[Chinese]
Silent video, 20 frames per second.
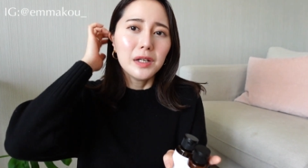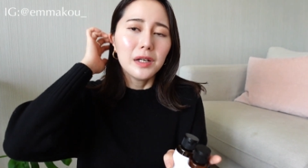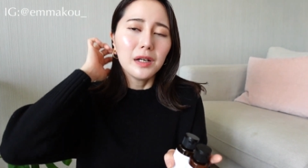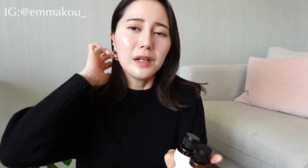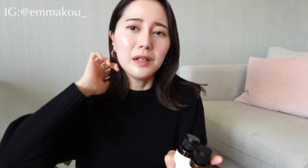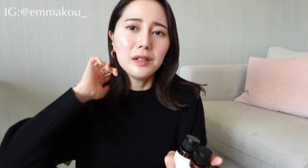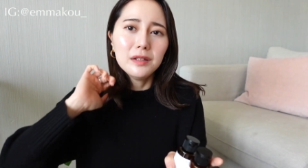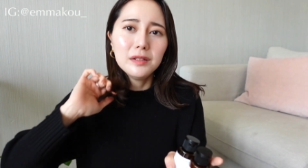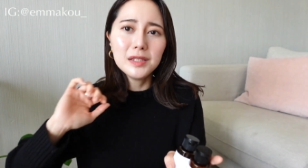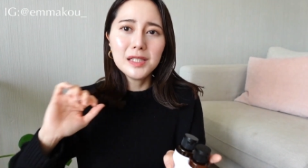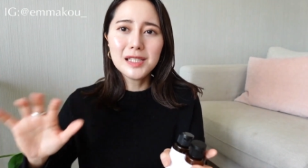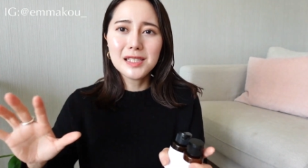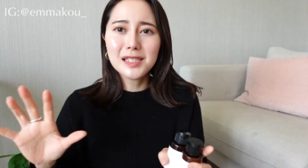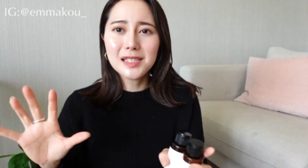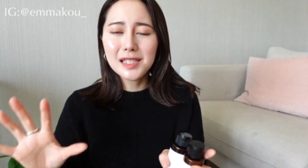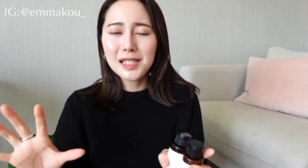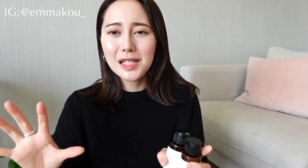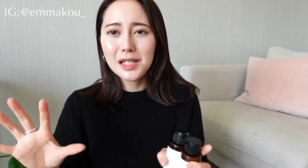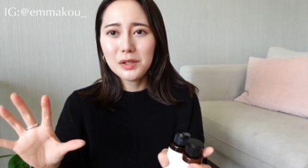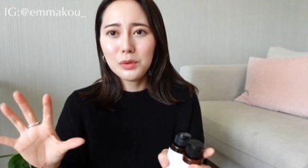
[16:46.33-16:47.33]
呃，一
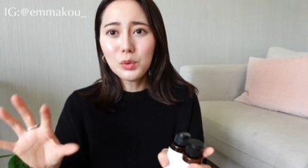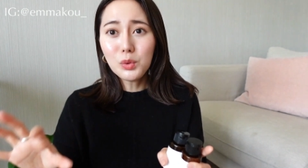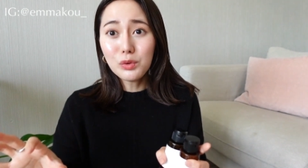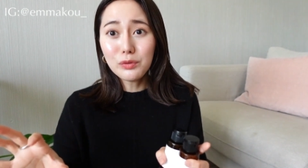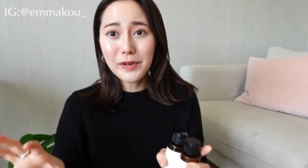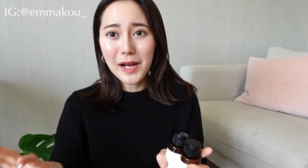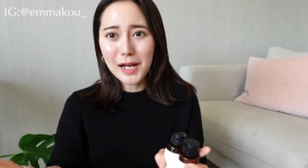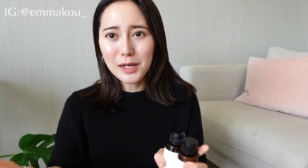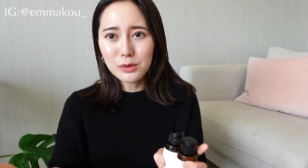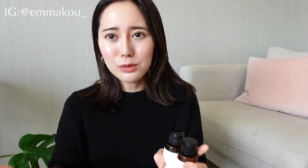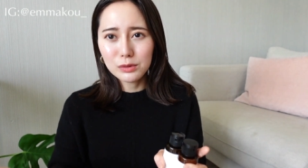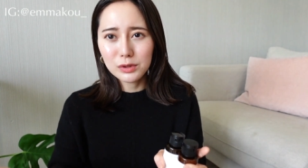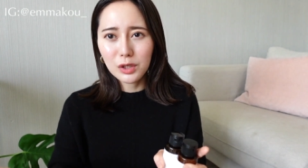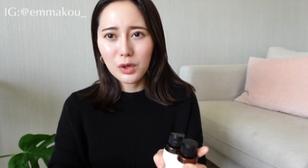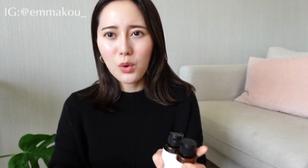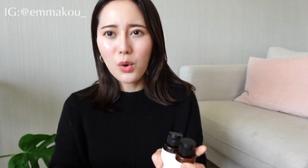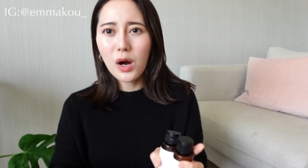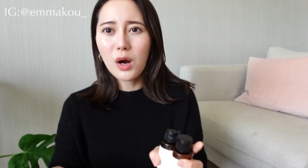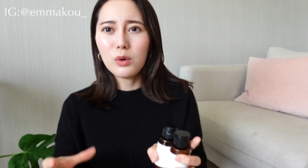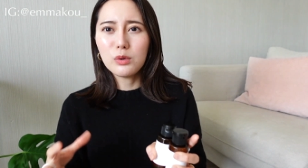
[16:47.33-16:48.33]
些护发乳的
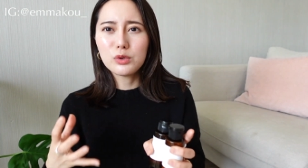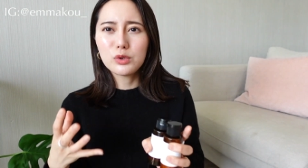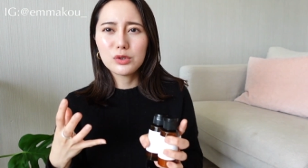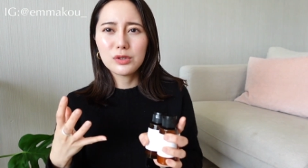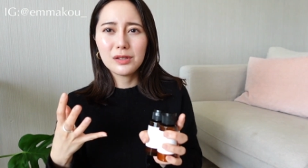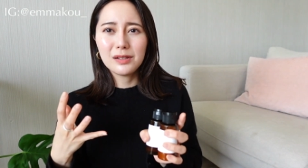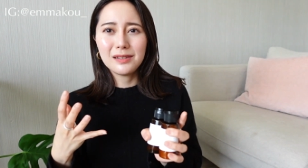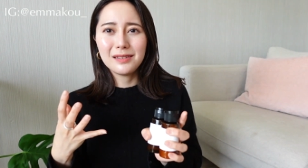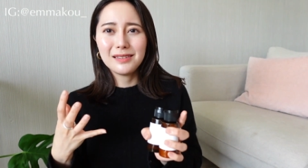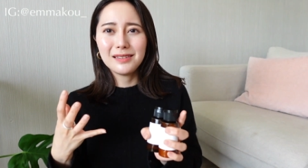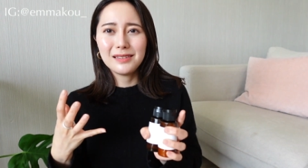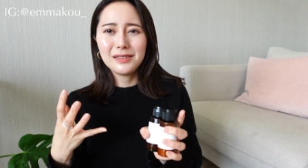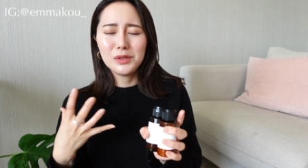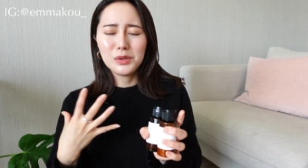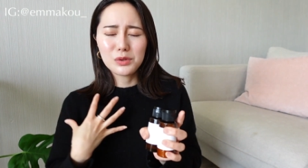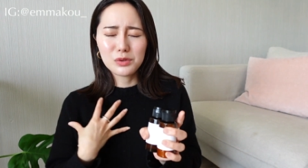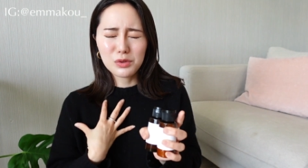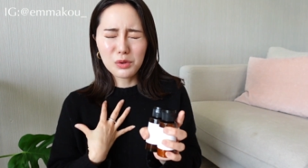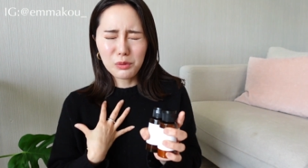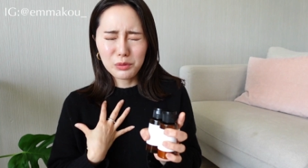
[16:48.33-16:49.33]
话，我觉得
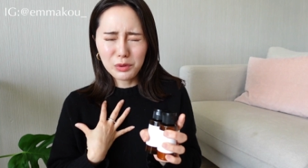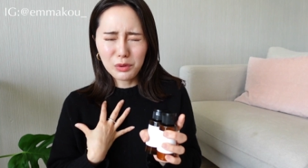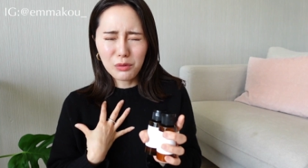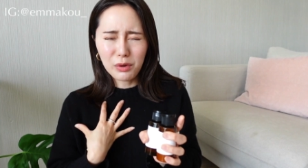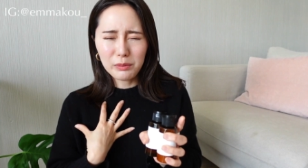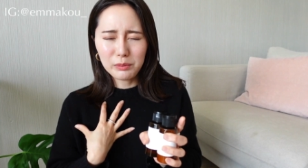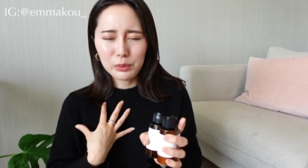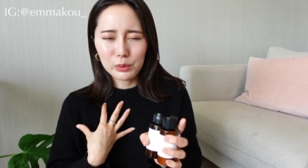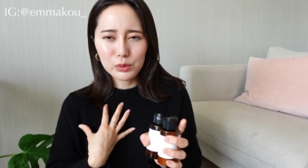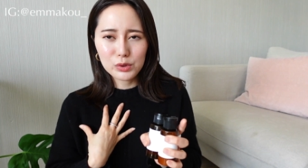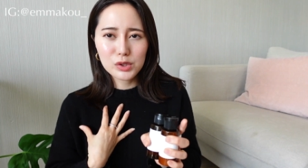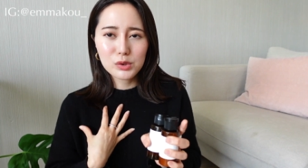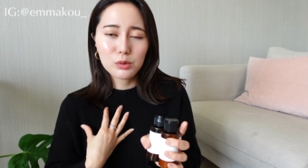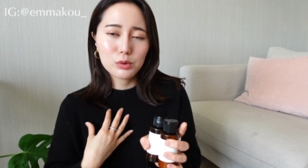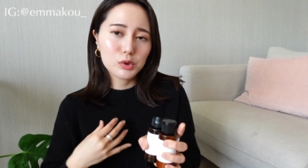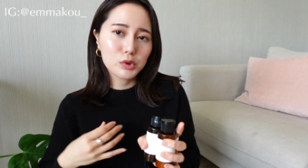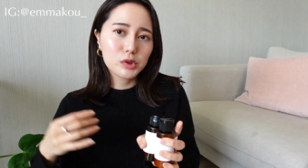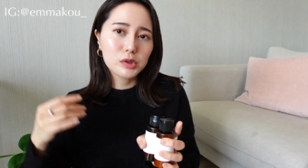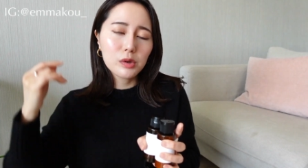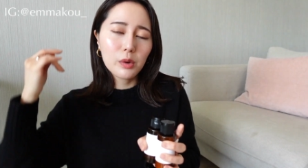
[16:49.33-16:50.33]
有时候我用完不是，我
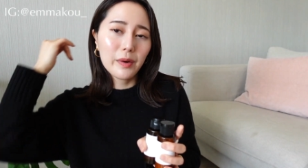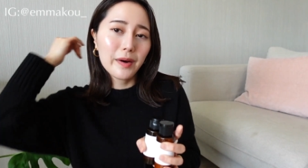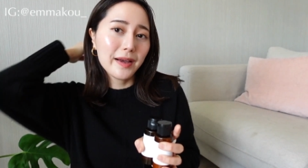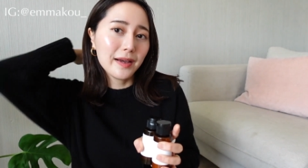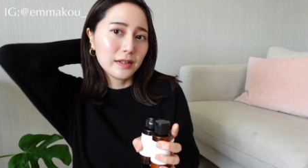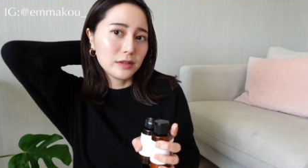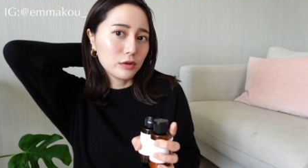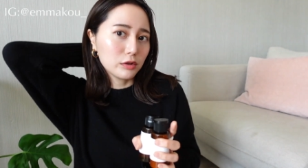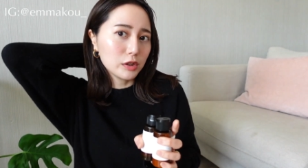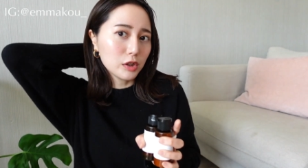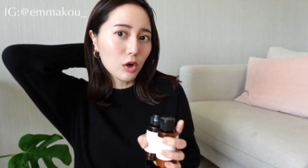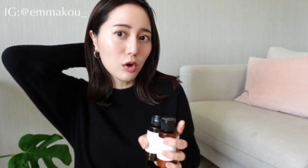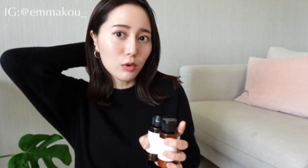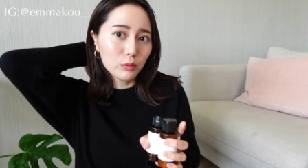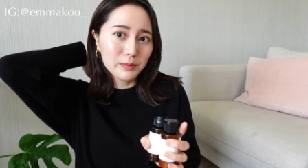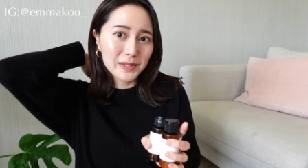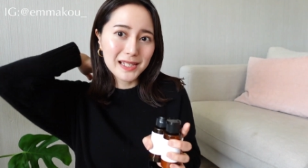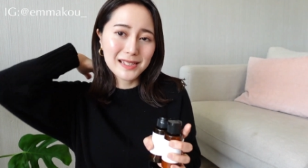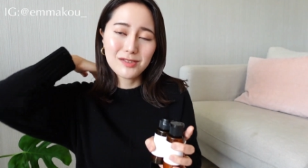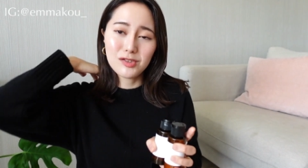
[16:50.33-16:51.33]
就是会很容易
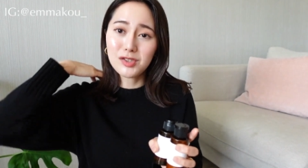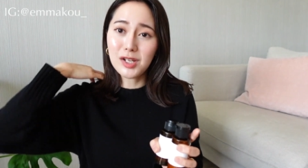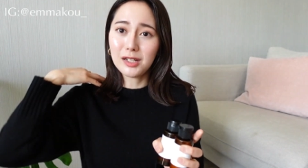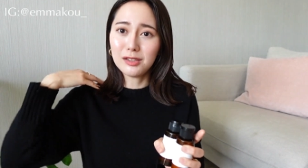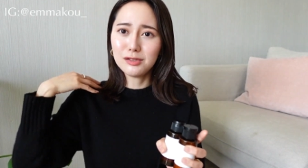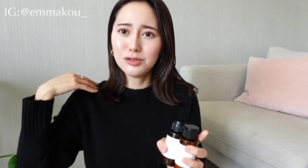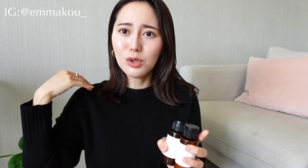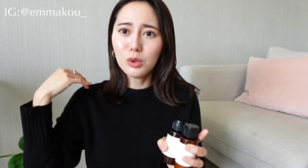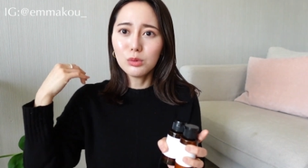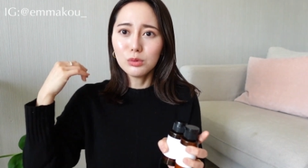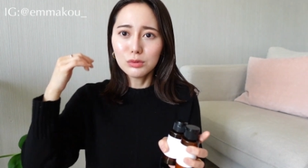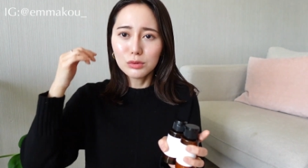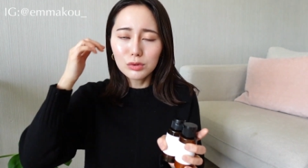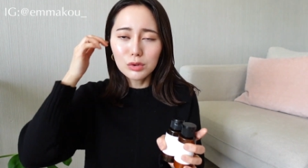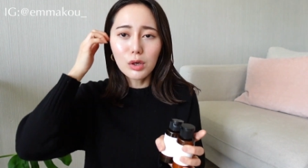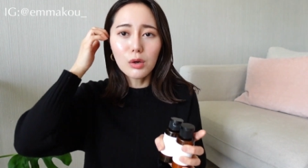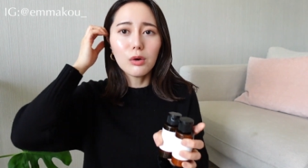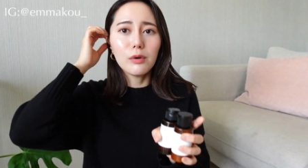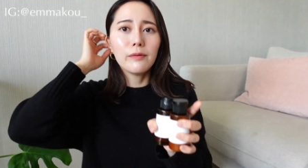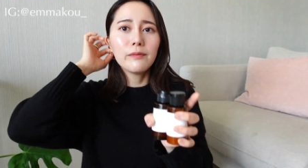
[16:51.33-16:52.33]
后面长痘
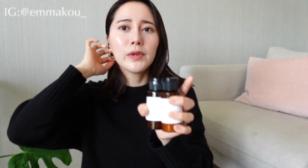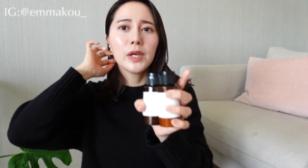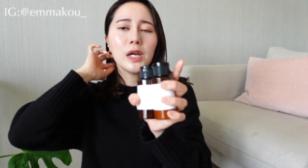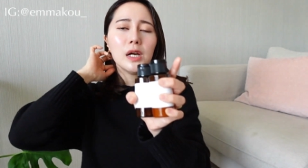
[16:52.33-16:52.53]
痘。